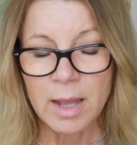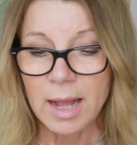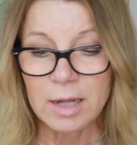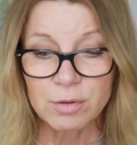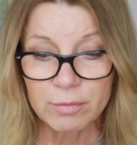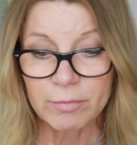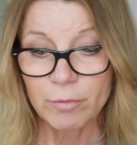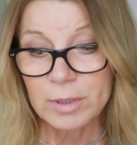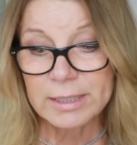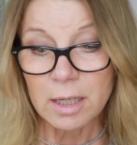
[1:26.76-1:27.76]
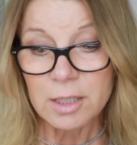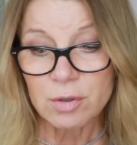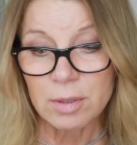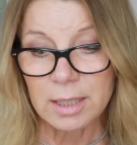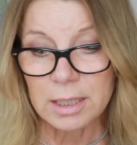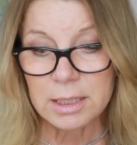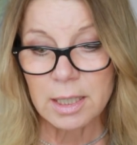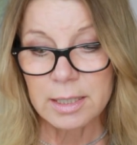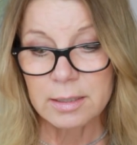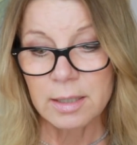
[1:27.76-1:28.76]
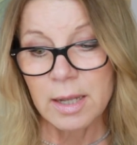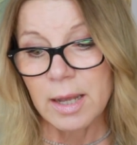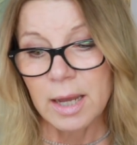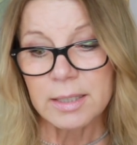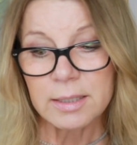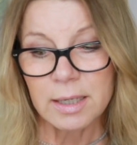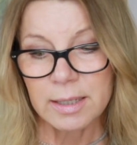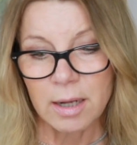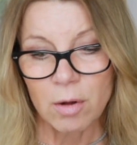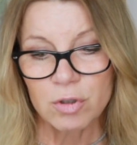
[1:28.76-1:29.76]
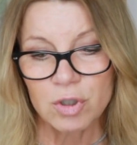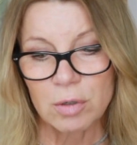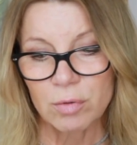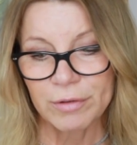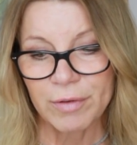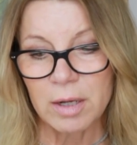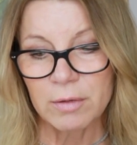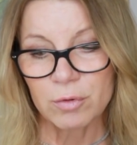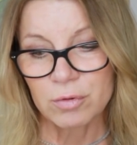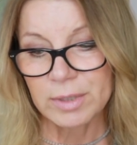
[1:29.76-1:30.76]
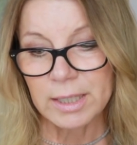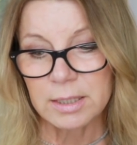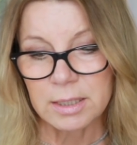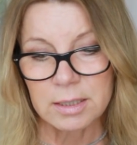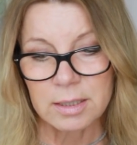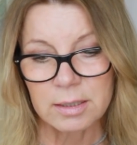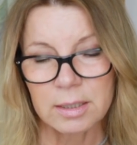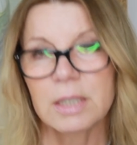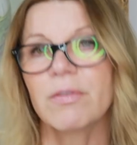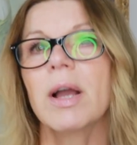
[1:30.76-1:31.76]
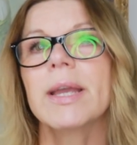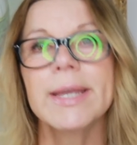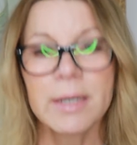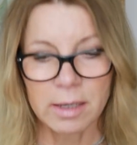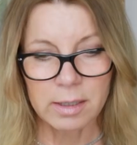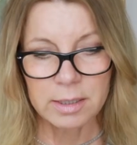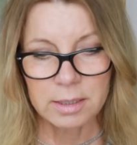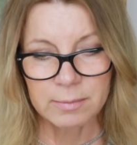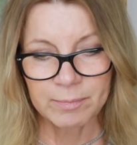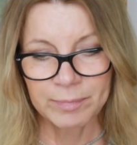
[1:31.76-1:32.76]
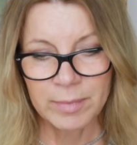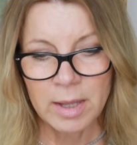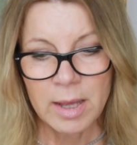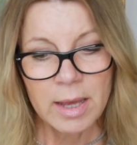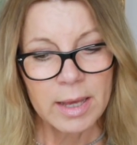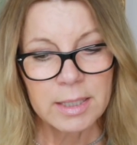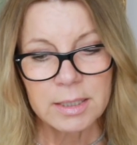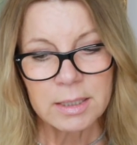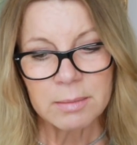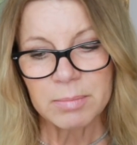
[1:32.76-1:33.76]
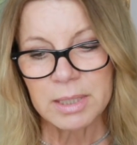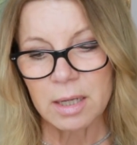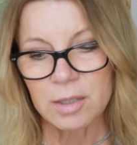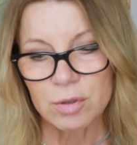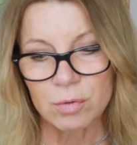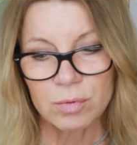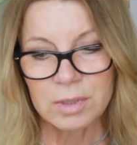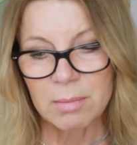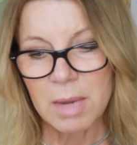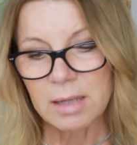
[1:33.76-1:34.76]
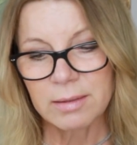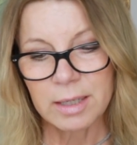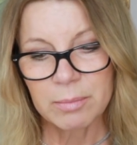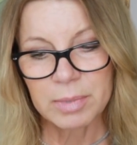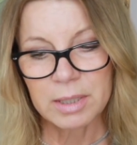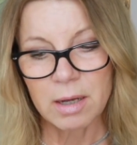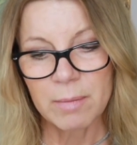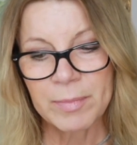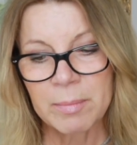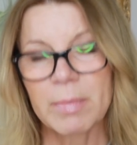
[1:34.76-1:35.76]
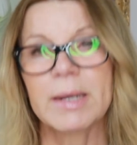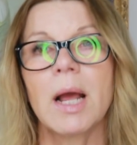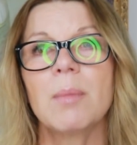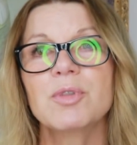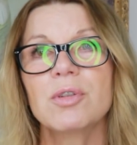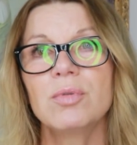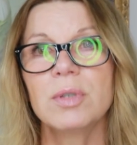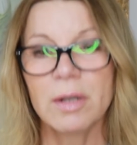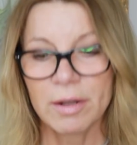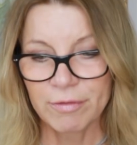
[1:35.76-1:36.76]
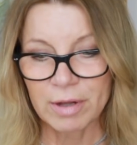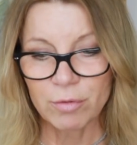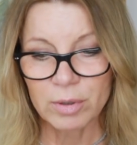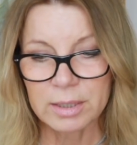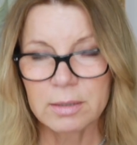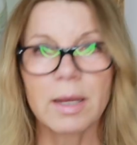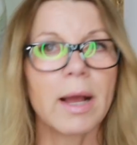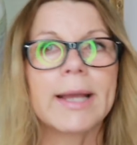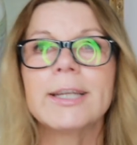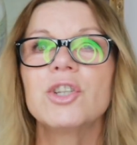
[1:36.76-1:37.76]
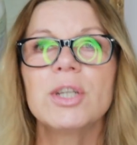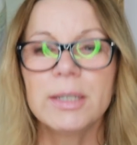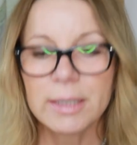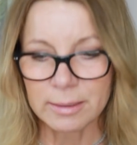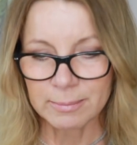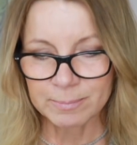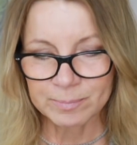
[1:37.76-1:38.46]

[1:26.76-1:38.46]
Also vor nicht allzu langer Zeit hatte er eine Ausstellung in Frankfurt und ehrlich gesagt, ich war hingerissen. Er ist neben Picasso und Tamara de Lempica mein absoluter Favorit, ein Genie.